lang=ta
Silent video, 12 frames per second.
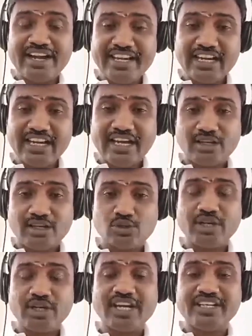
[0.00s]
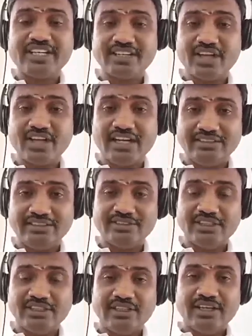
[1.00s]
கண்ணியில சூரியன் இருந்தால்
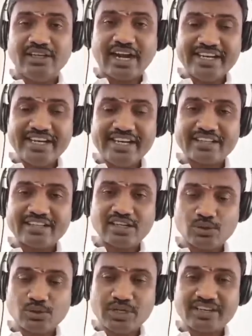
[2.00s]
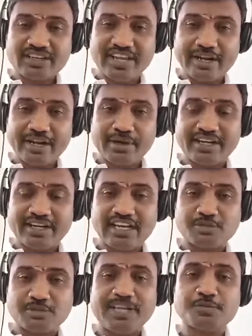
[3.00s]
கண்ணியில இருந்ததுன்னா சூரியன் இருந்தா என்ன
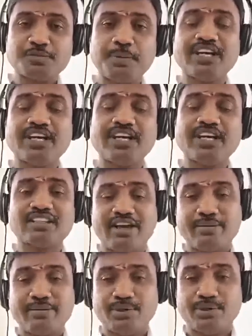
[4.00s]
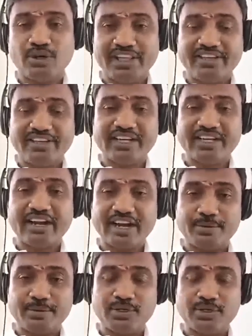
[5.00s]
மாதிரினா ஸ்பெக்ஸ் போட்டுக்கிறதுக்கு வாய்ப்பு இருக்கும் அதாவது
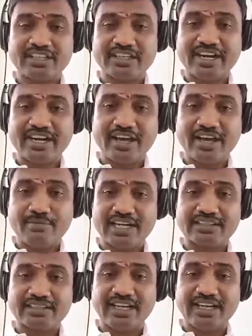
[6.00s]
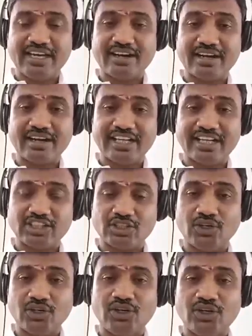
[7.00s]
கண்ணாடி போட்டுக்கிறதுக்கு ரெண்டாம் இடத்துல
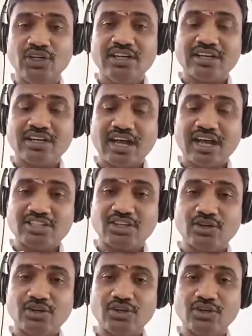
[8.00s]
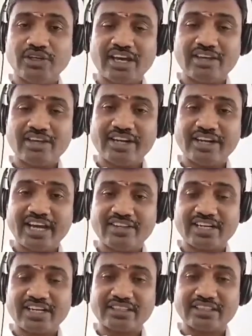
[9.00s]
லக்னத்துக்கோ ராசிக்கோ யாராவது
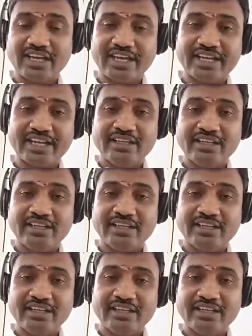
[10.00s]
ரெண்டாவது இடத்துல